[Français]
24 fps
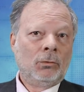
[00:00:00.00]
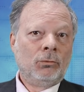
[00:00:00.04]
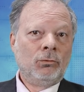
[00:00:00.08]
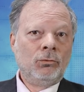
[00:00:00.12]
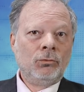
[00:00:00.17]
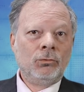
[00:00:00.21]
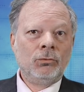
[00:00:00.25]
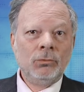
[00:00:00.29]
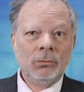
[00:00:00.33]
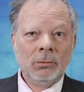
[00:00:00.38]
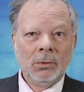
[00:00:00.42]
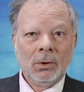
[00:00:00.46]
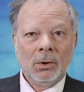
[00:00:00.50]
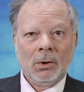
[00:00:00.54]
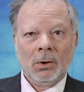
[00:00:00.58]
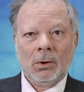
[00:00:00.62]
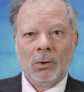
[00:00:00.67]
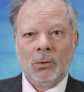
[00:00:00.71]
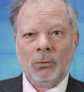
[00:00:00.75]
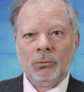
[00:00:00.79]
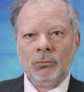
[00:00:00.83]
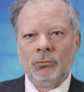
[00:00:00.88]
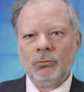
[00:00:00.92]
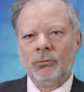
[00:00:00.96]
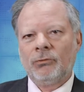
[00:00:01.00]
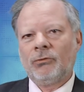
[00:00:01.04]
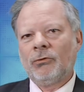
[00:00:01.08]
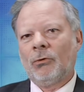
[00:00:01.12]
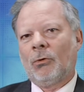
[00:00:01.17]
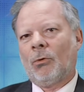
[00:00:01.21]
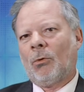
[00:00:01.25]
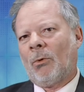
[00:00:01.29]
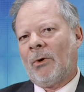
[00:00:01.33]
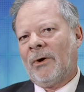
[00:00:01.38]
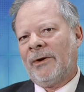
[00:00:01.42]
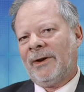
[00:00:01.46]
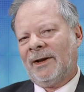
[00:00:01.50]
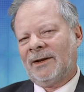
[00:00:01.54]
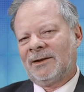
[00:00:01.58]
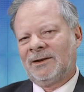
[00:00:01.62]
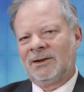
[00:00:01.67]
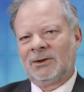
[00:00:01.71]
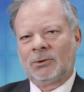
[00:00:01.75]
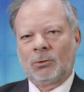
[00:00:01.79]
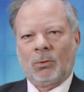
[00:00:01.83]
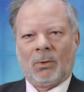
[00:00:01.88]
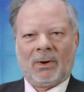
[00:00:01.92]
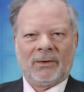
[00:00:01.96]
Nous, nous aurons un
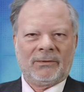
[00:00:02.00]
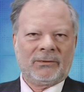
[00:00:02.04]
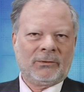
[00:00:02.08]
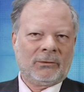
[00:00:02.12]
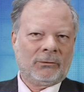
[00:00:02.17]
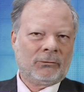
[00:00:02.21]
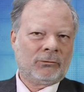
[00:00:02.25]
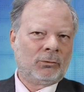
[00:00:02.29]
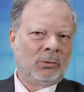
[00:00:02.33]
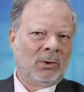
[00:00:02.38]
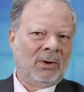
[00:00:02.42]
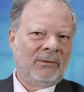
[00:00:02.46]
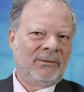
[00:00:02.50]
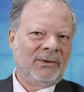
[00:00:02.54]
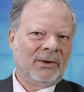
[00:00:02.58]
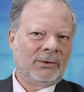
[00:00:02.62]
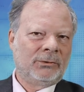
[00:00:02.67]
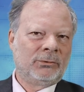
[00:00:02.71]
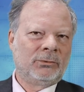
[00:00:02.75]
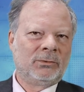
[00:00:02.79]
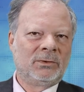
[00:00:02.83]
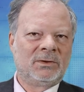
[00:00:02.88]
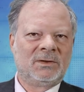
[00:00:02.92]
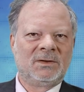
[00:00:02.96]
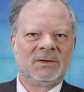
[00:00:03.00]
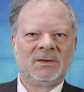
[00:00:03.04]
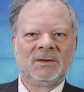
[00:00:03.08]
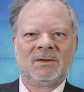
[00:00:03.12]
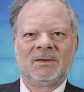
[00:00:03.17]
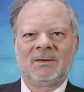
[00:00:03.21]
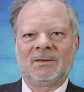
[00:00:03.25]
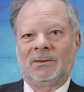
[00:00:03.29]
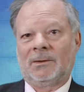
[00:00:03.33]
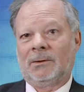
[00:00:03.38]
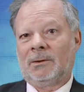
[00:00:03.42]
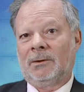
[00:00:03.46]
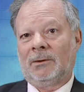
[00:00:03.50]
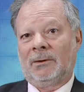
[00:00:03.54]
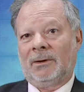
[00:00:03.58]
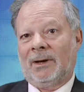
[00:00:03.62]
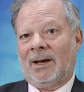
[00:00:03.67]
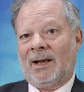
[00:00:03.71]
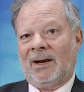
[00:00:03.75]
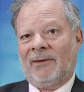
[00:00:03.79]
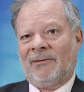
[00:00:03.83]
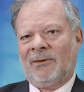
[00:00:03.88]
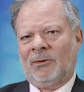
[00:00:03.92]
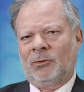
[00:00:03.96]
acquis de croissance de 1,10 euh,
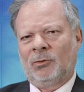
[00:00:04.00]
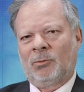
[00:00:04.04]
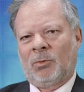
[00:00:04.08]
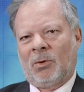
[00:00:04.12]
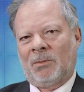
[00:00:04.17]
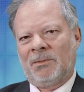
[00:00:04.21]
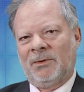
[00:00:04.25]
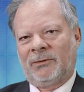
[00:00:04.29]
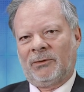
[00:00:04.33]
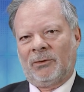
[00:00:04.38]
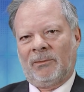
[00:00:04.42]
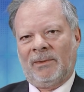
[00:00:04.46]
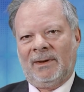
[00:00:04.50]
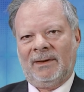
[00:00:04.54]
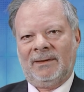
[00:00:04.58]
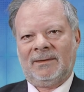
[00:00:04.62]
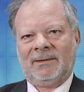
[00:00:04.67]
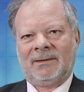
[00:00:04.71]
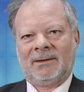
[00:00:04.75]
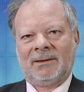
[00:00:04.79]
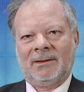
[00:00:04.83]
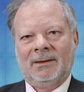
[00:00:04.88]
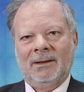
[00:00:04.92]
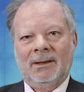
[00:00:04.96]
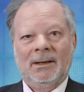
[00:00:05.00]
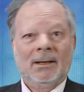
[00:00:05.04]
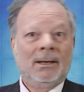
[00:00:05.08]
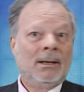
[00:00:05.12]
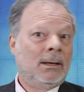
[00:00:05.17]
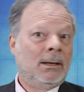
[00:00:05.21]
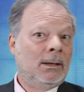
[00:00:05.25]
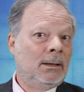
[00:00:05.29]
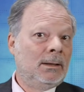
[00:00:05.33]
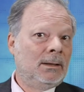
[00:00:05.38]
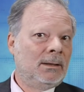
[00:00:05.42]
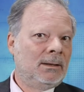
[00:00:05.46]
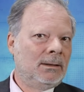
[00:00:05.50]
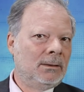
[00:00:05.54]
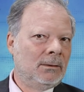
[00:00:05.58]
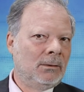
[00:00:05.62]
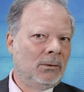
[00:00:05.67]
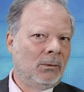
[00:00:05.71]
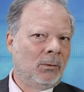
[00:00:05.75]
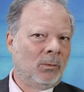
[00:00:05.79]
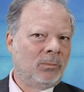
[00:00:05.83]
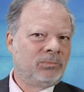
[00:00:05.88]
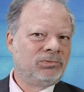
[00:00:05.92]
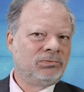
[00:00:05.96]
à la fin du premier semestre et
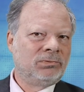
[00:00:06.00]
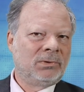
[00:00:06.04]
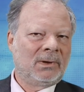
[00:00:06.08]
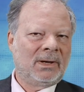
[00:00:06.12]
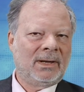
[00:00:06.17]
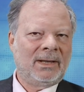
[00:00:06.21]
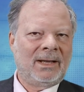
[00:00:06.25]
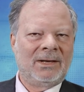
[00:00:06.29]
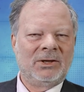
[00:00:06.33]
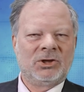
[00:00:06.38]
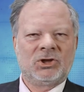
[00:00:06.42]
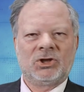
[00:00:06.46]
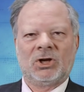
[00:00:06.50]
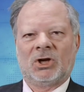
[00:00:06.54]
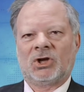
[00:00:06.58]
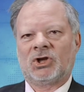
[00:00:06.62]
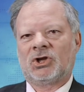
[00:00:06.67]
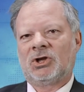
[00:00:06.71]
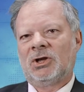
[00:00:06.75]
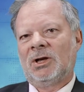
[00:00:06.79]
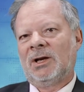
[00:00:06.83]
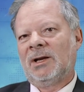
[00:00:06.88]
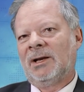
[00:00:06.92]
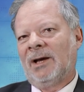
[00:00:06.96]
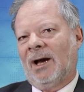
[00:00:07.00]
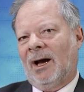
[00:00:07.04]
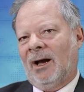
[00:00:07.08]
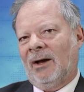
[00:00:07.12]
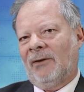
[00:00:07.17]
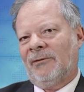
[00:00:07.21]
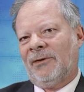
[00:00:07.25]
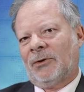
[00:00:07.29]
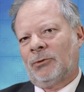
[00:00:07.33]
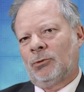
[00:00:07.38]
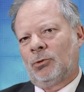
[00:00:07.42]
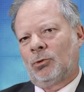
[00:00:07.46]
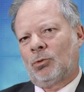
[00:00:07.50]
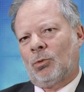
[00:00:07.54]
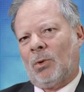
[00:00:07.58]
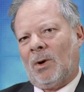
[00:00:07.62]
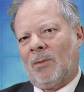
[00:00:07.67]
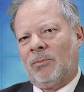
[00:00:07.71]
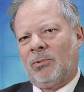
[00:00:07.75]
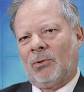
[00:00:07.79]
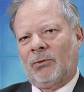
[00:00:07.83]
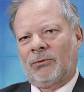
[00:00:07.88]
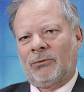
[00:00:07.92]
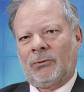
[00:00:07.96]
on pourrait aller chercher les
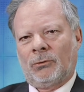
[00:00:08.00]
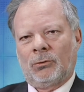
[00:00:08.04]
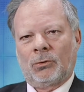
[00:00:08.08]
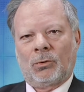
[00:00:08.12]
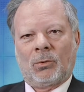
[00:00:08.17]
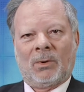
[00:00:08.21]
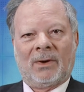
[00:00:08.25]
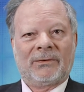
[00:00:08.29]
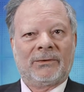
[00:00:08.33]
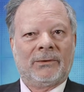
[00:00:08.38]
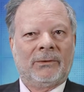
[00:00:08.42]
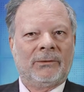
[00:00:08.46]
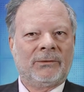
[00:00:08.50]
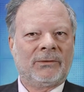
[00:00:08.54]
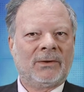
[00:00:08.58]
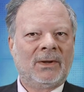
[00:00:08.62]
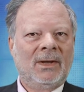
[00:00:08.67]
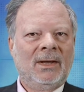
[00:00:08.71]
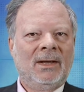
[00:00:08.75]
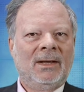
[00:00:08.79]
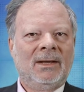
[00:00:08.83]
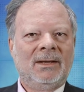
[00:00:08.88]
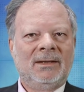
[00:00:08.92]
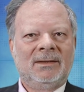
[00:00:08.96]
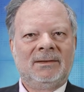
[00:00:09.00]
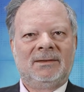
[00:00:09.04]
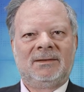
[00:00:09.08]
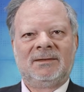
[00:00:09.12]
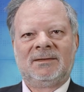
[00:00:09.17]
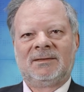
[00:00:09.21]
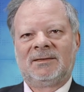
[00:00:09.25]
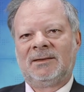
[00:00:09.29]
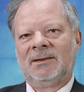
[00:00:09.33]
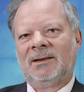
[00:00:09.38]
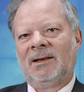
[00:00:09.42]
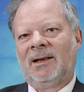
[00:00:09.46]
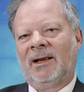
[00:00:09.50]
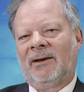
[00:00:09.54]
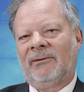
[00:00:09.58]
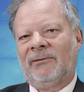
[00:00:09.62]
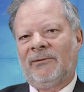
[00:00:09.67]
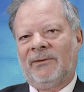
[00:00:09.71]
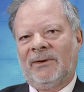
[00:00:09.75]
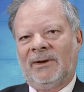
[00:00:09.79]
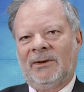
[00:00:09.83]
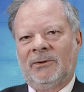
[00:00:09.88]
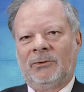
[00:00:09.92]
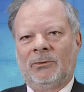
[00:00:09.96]
1,3% de croissance d'ici la
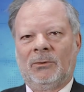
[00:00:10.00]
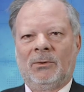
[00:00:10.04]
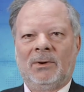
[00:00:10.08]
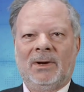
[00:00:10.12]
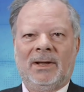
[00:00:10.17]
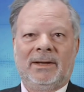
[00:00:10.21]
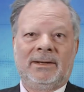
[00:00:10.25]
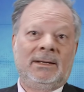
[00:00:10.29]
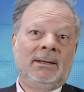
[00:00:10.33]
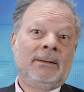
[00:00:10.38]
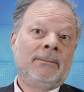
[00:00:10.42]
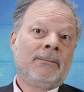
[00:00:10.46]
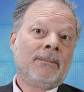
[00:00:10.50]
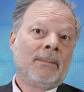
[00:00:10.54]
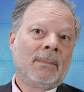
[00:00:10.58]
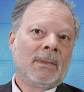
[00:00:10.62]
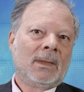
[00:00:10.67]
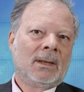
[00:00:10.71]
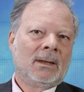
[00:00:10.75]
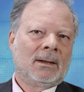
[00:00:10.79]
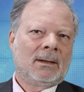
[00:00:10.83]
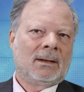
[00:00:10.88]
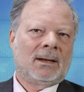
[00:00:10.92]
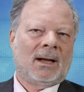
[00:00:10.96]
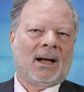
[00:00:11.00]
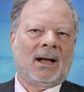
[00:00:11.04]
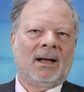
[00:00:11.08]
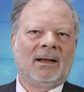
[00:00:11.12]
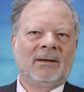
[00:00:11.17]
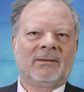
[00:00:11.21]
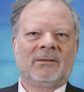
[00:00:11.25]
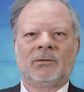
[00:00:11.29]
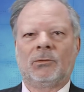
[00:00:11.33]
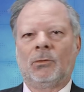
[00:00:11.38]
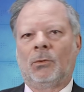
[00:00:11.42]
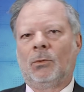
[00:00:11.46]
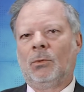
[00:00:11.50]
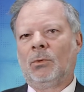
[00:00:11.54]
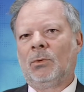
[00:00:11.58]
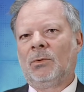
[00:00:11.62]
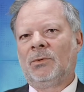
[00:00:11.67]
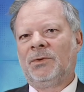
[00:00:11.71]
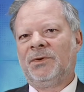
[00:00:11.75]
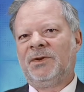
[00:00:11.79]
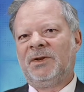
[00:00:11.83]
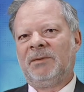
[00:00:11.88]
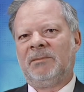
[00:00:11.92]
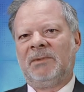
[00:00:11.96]
fin de l'année grâce
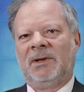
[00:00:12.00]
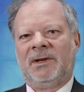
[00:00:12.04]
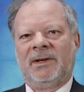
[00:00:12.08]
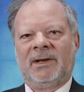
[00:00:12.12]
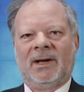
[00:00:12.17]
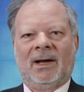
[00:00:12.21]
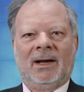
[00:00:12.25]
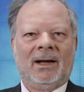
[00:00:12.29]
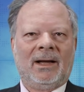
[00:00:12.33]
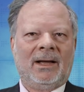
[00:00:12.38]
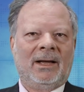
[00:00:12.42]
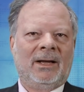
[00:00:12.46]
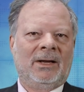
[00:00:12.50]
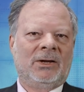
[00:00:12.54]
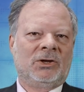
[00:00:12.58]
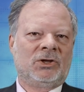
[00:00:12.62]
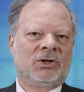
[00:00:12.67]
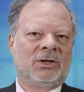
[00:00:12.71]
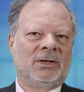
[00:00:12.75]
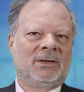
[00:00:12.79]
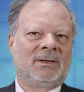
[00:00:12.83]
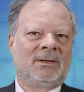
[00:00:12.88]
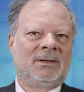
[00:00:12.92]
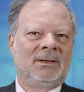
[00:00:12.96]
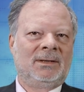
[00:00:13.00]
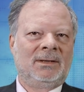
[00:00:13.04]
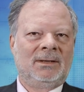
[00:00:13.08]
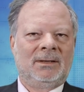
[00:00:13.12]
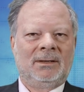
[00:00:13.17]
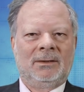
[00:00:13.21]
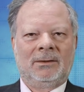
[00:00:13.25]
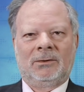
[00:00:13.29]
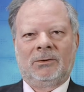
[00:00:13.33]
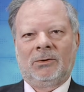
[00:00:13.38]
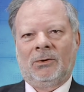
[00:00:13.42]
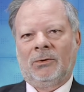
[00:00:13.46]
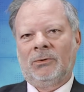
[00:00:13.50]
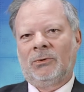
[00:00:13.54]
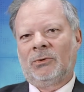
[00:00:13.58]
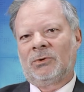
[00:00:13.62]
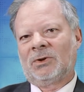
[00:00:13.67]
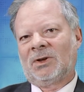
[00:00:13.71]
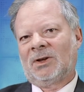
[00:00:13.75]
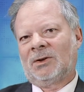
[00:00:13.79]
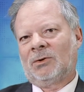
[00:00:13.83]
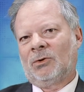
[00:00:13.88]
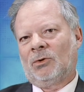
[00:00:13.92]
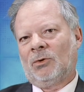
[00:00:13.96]
aux 10 milliards injectés dans
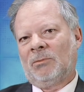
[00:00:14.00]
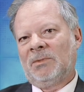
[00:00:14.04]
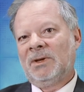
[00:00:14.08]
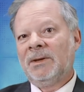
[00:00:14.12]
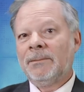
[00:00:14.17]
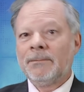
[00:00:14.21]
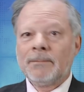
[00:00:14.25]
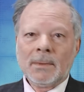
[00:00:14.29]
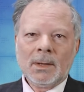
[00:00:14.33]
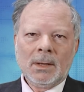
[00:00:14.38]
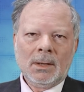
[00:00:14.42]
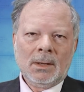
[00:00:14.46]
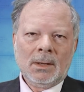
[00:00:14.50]
notre économie